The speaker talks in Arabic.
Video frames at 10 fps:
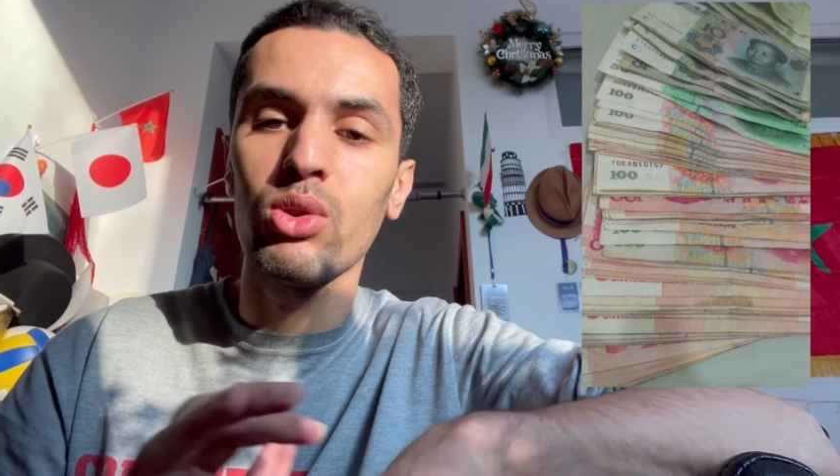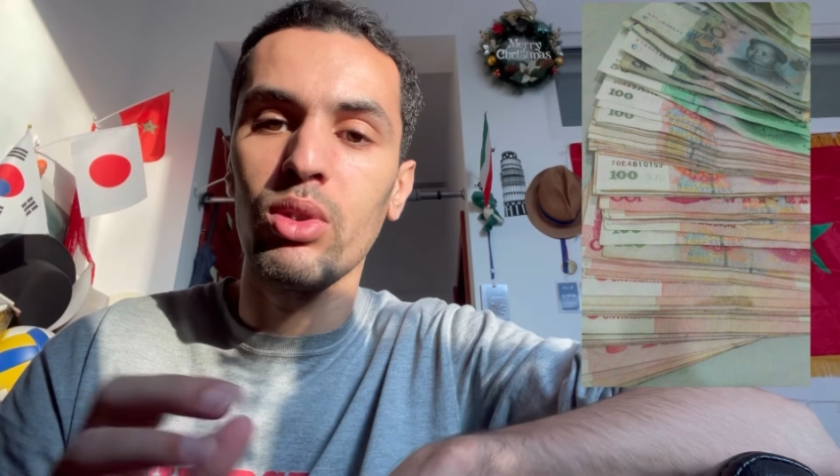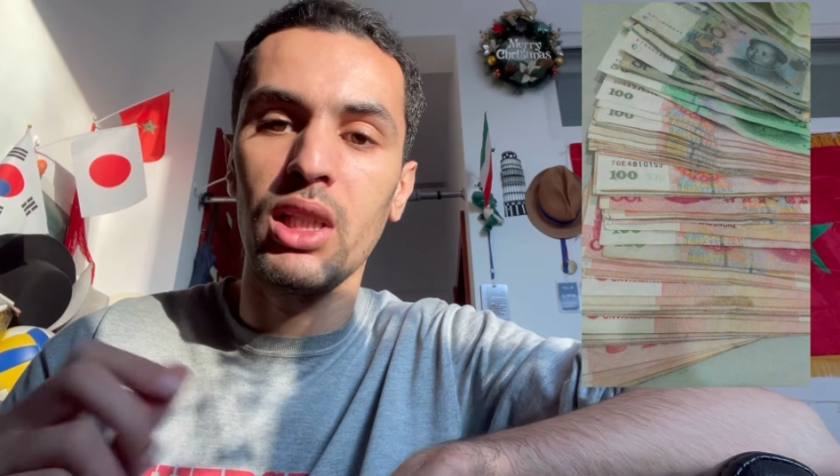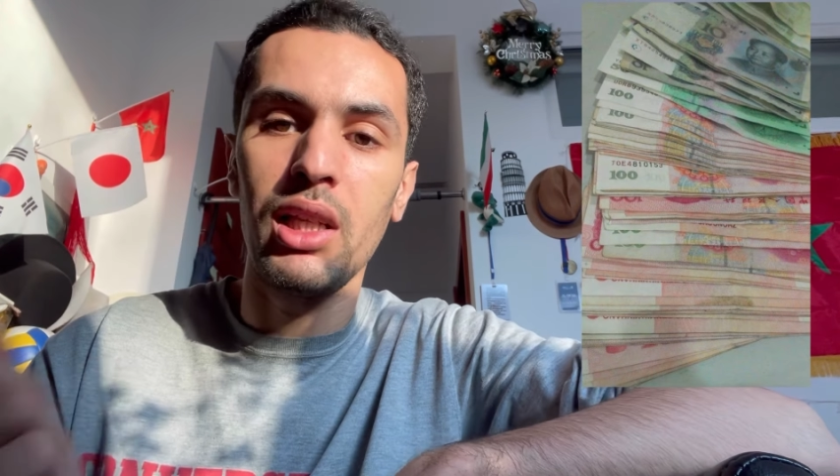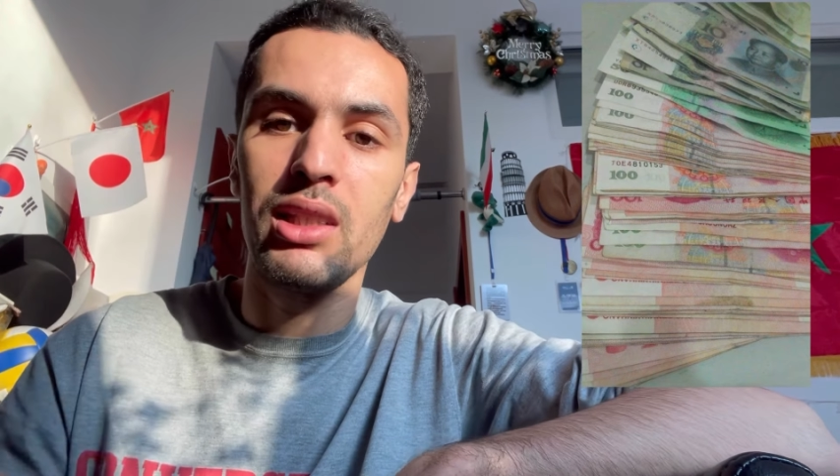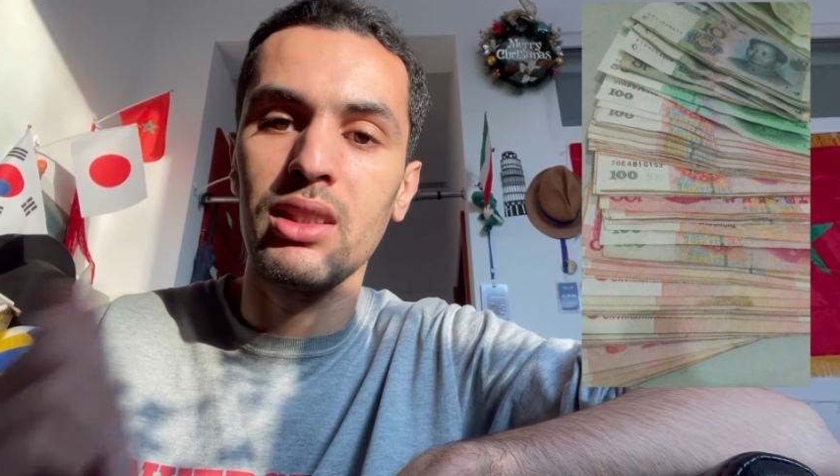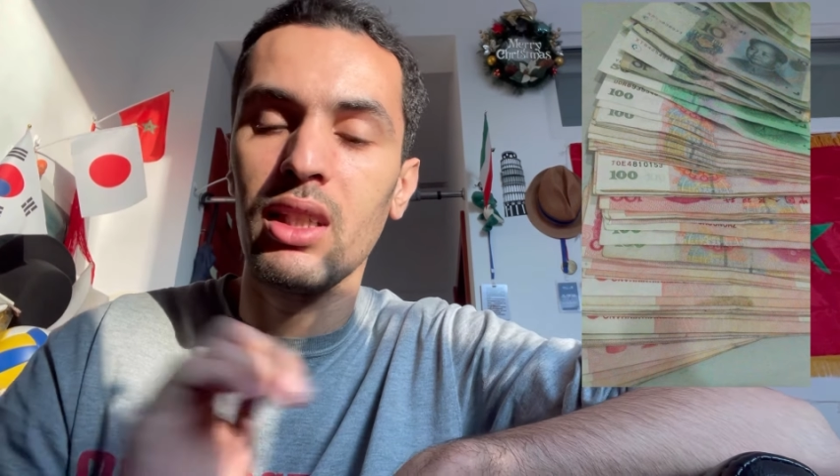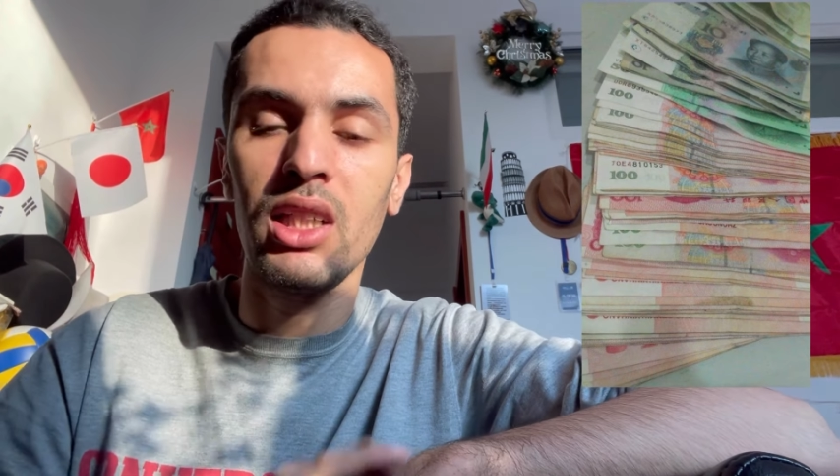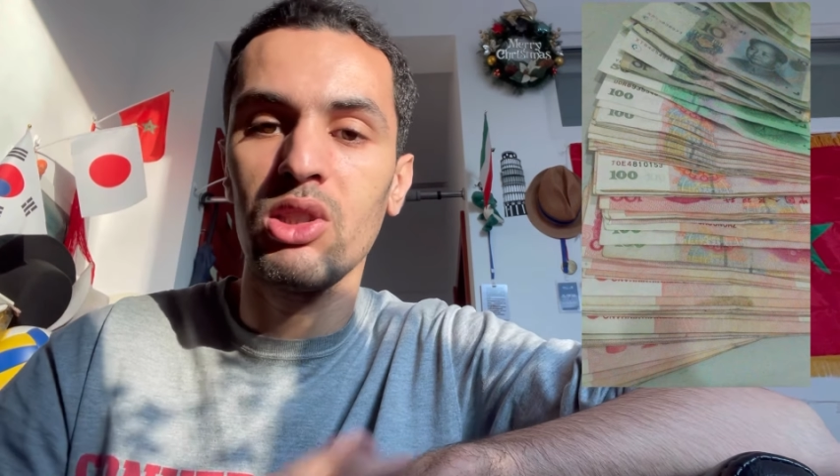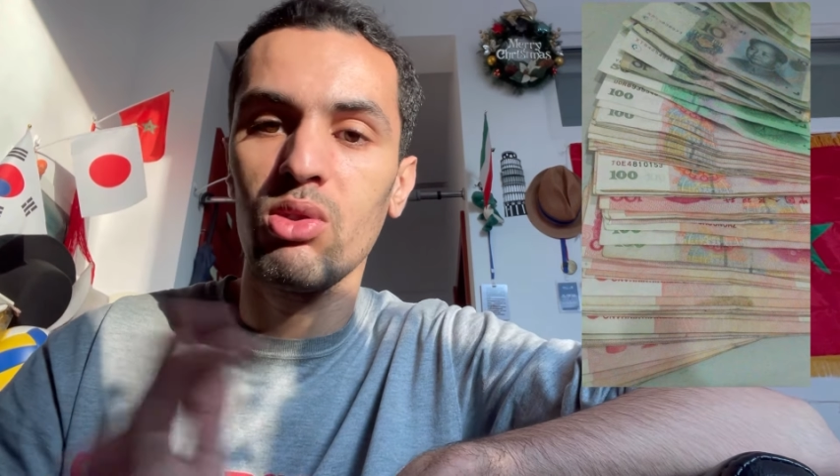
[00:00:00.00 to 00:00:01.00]
سواء تخلص
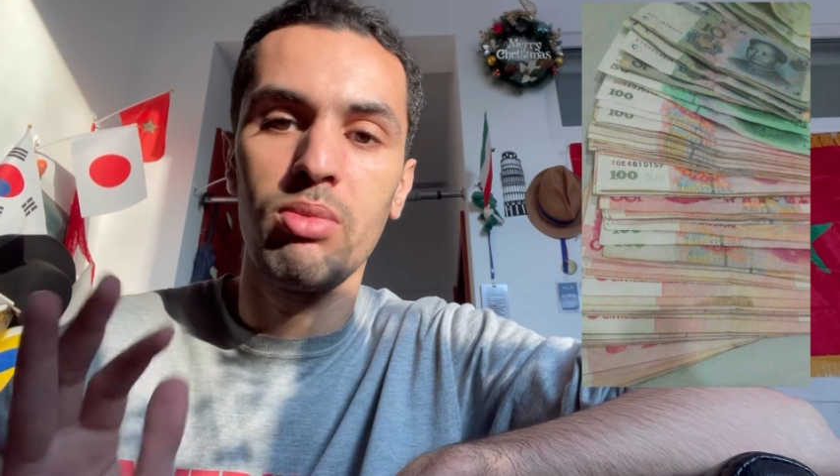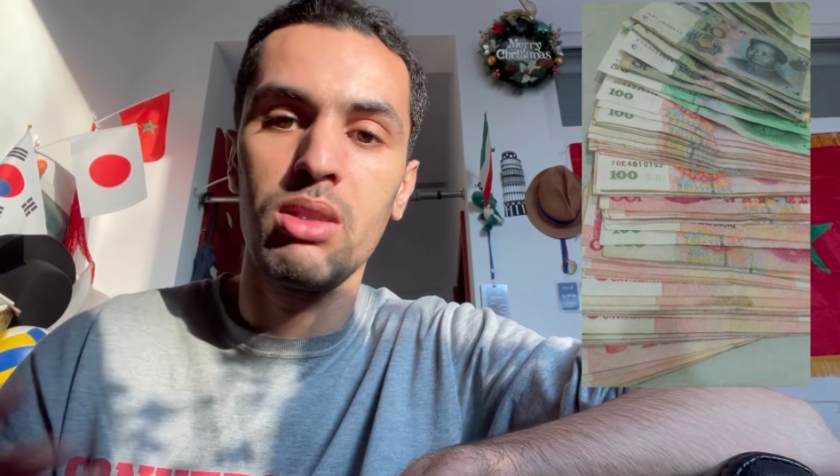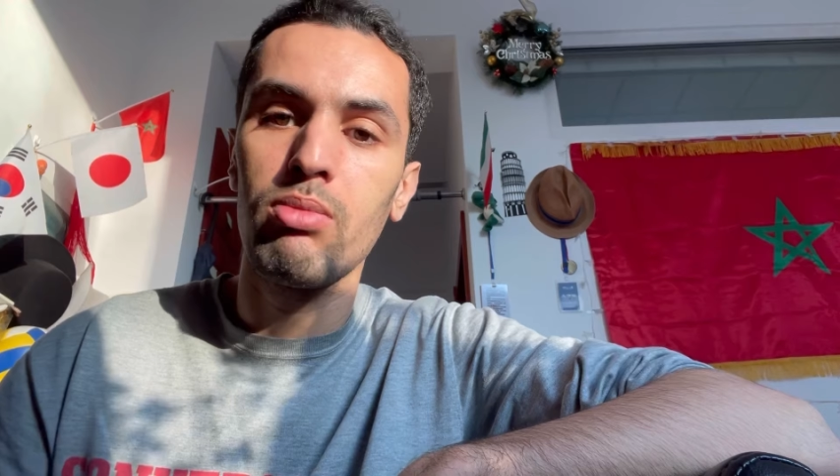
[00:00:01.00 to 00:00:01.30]
كاش باش